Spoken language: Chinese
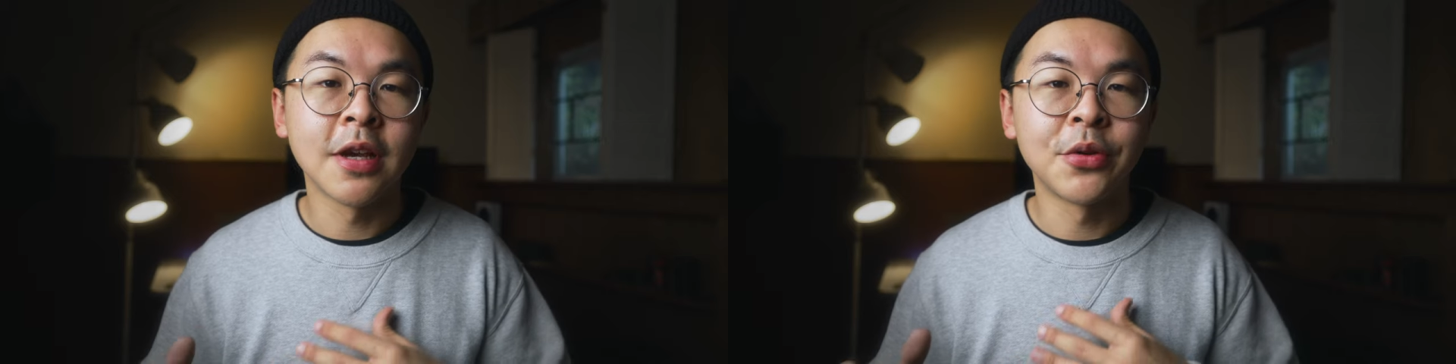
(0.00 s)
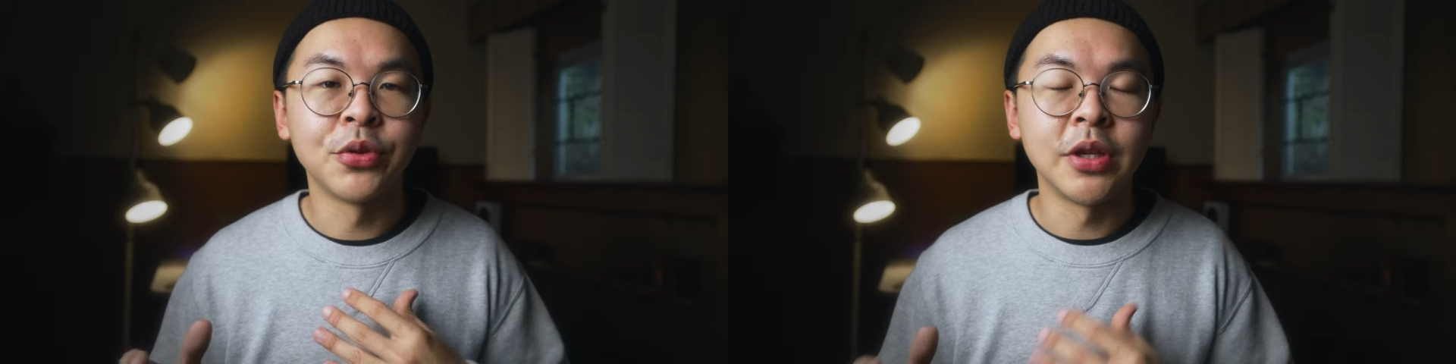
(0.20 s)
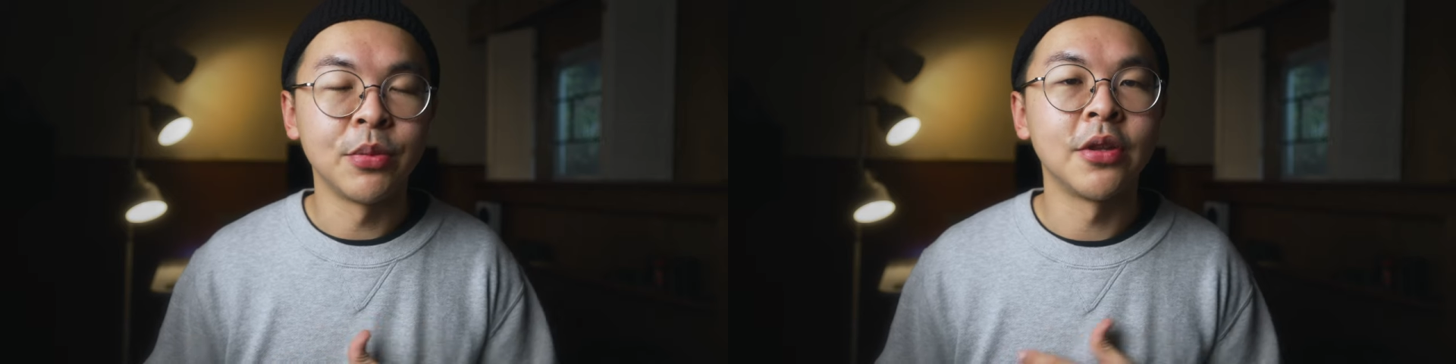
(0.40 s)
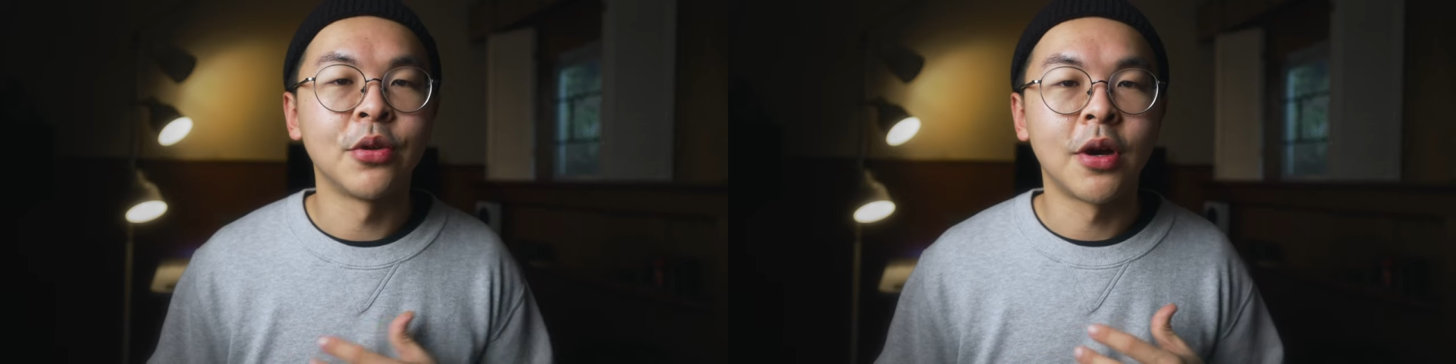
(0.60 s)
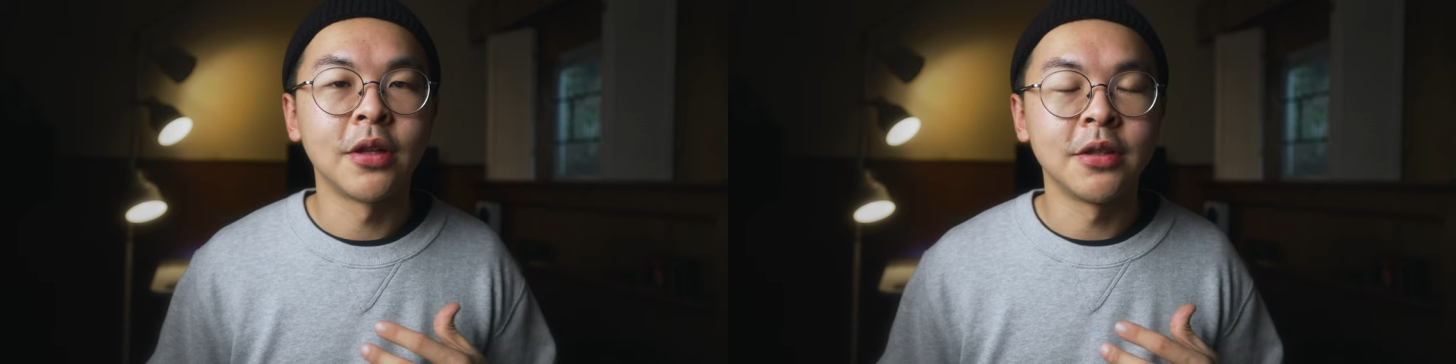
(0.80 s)
看我的影片
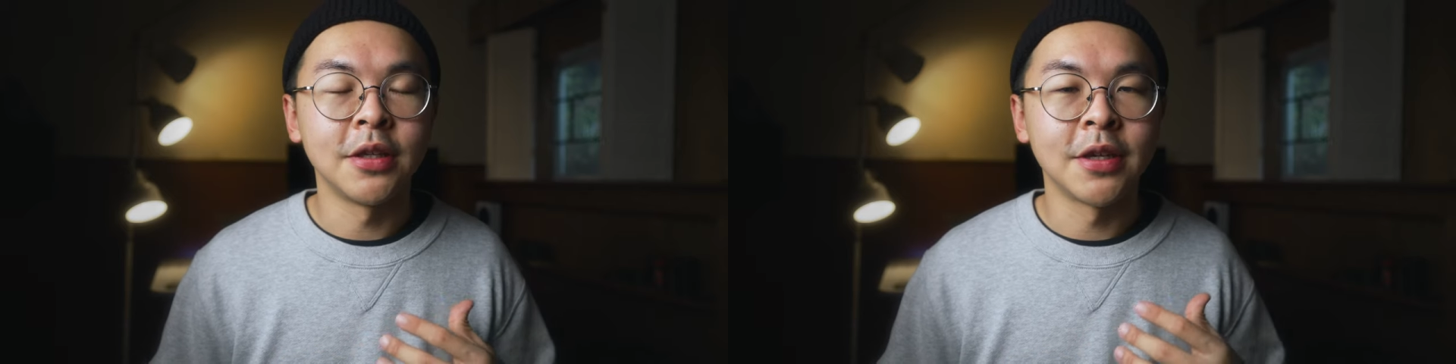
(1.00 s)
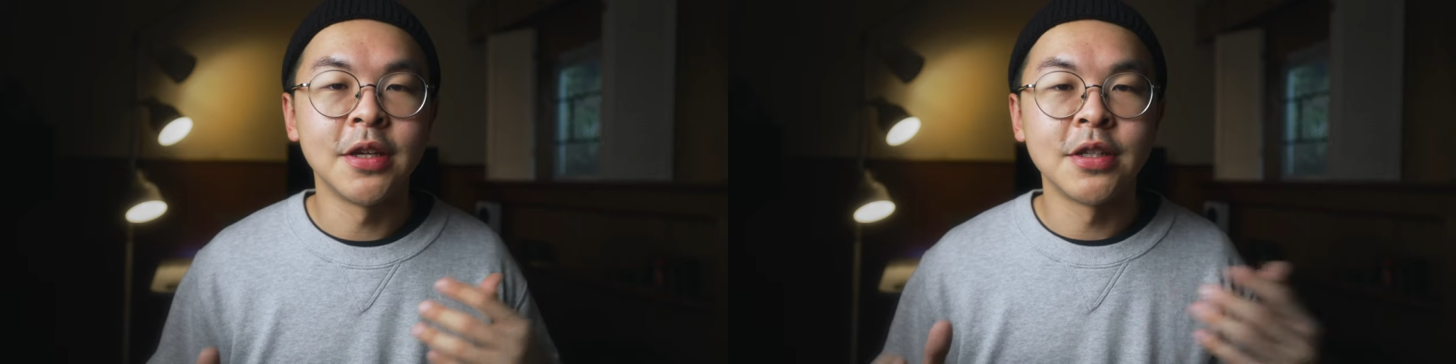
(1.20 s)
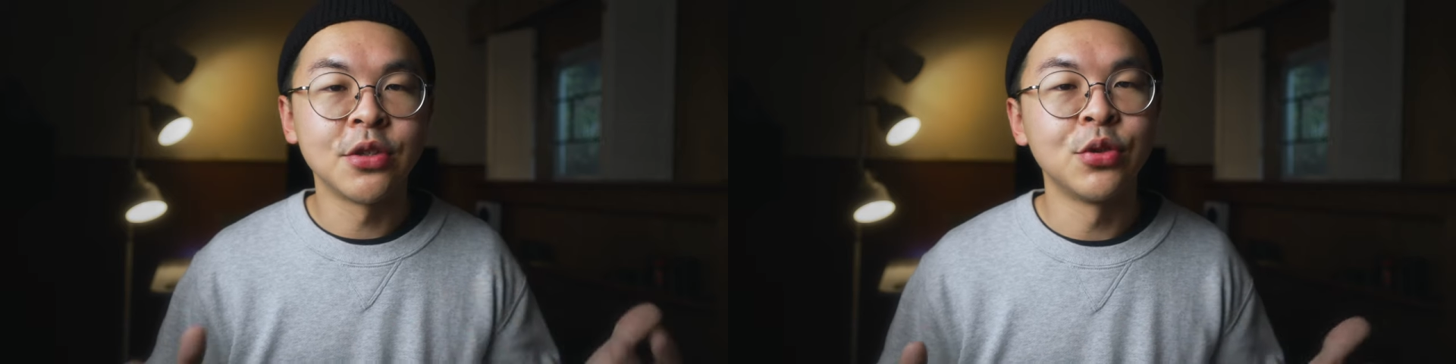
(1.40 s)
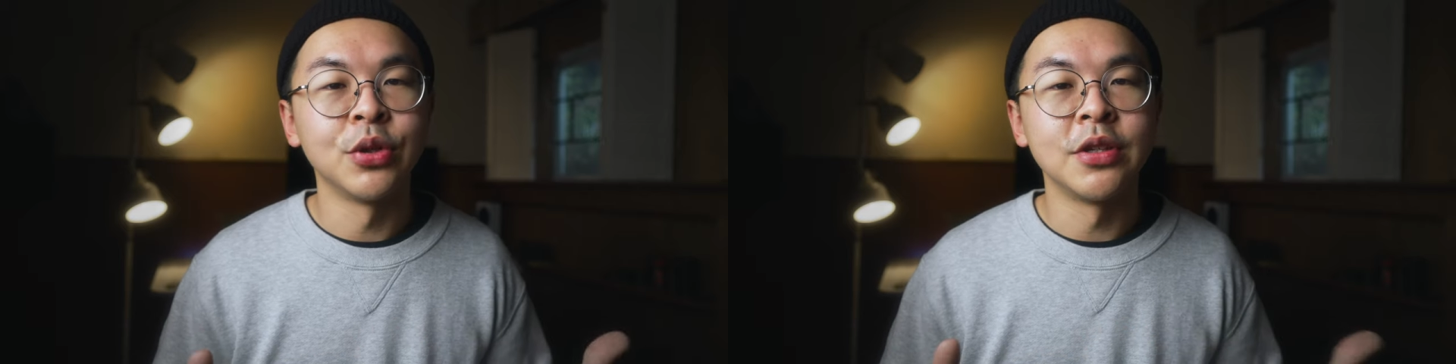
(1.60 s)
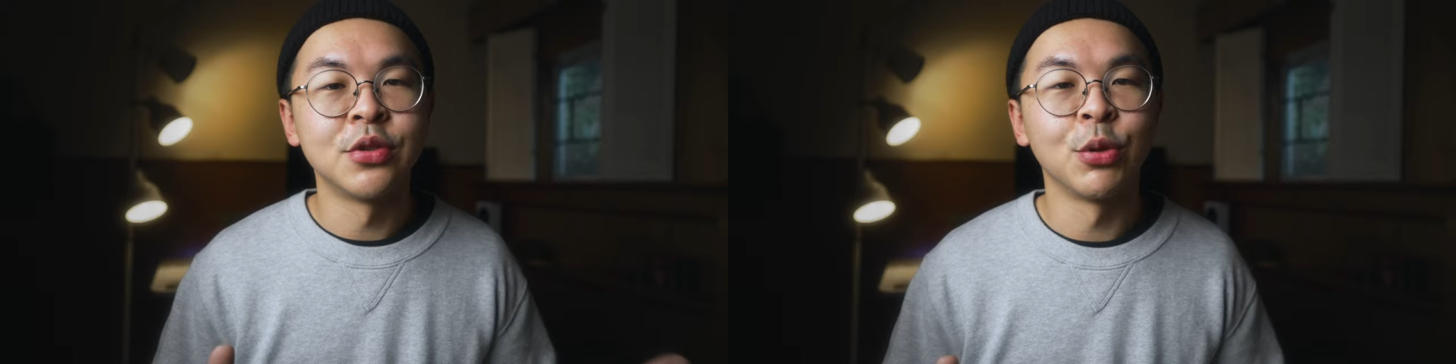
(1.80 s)
的话呢，也可以先去
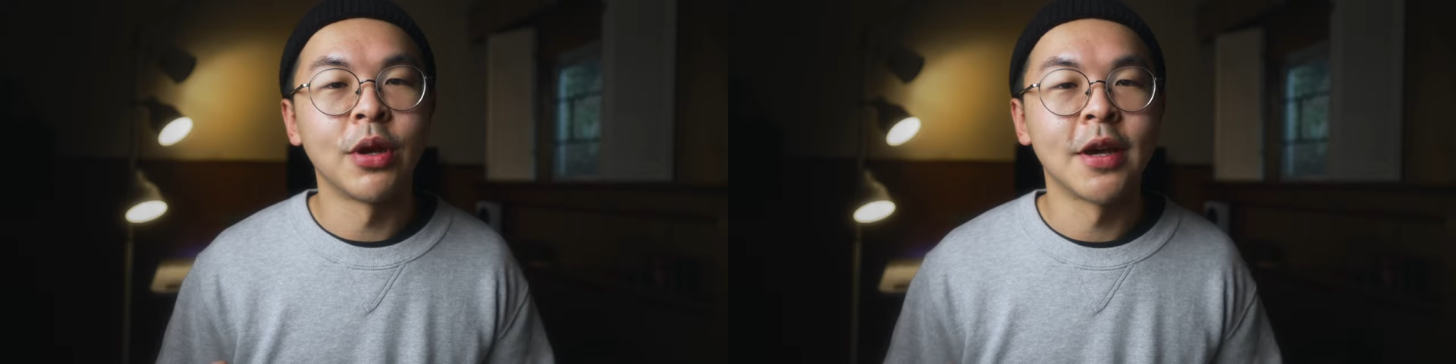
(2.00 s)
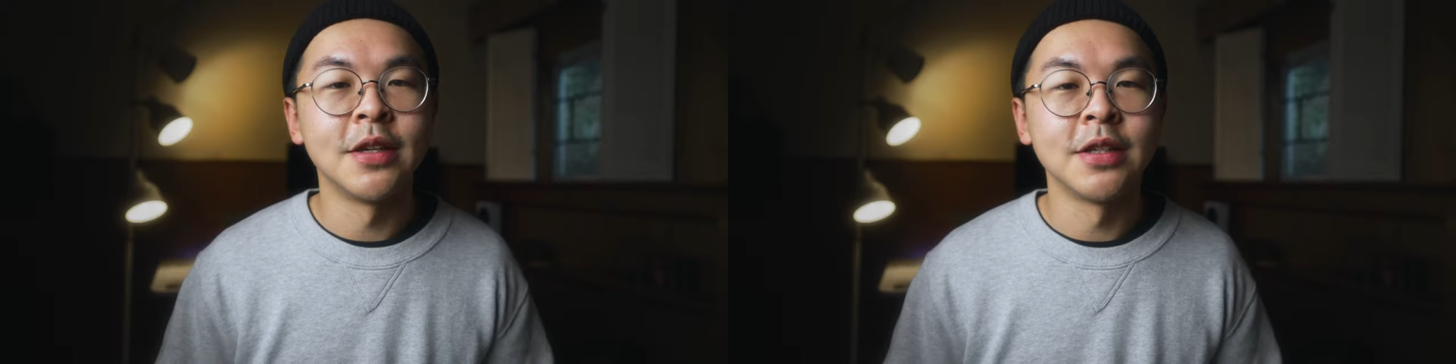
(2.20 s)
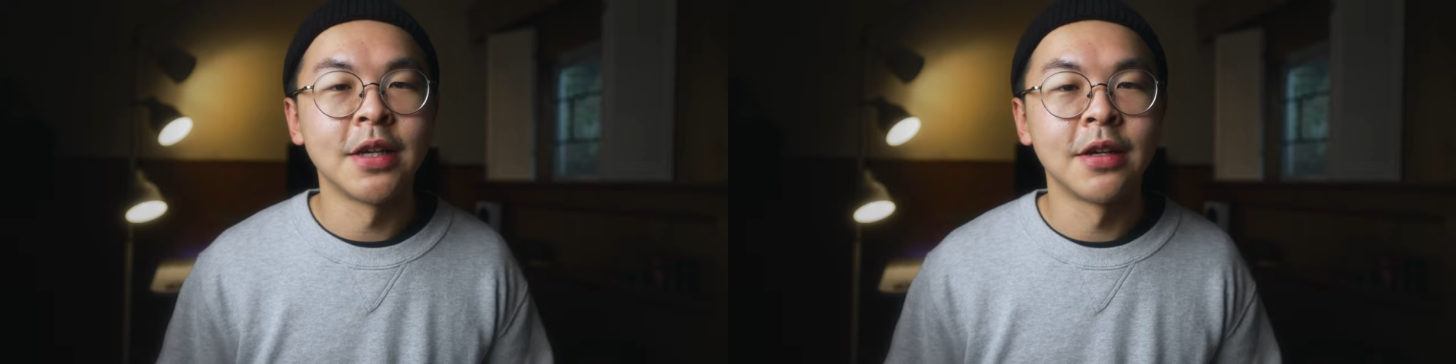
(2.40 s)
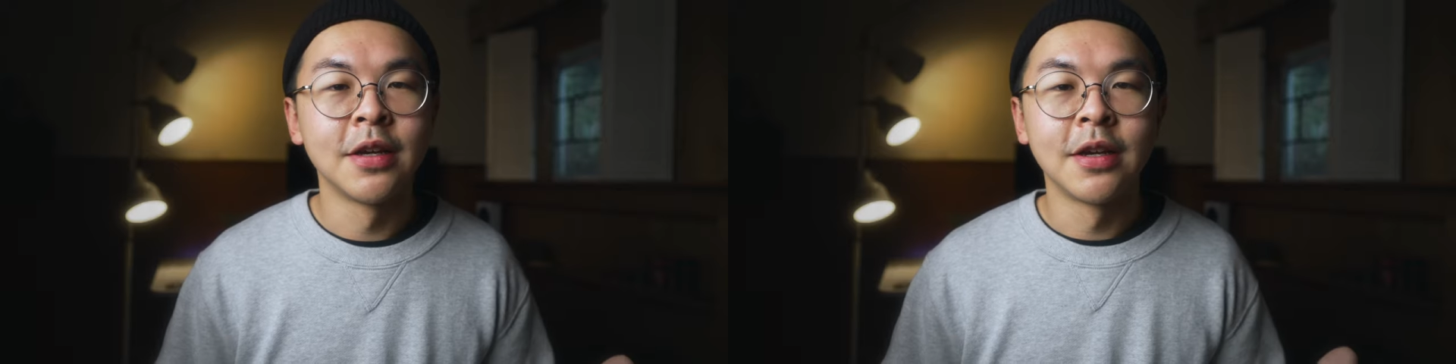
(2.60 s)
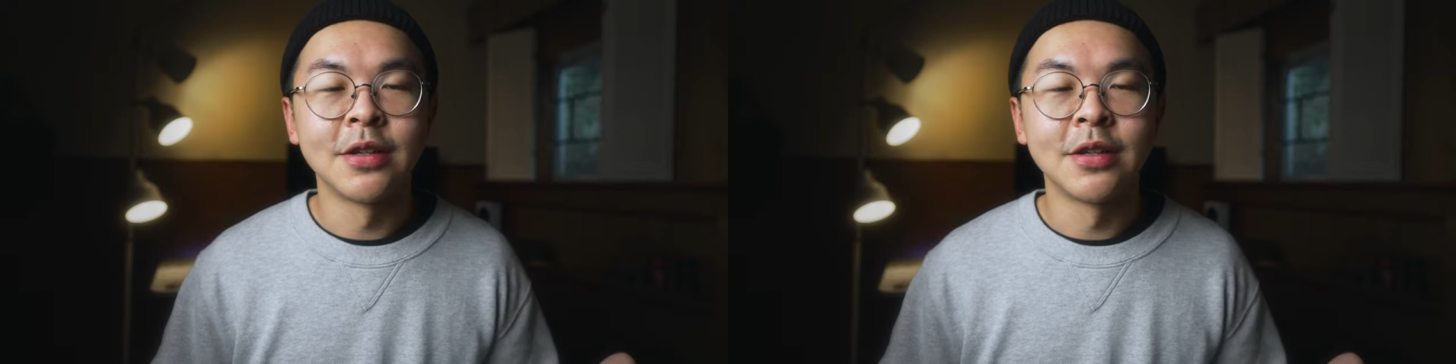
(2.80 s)
我的 Instagram 看一下，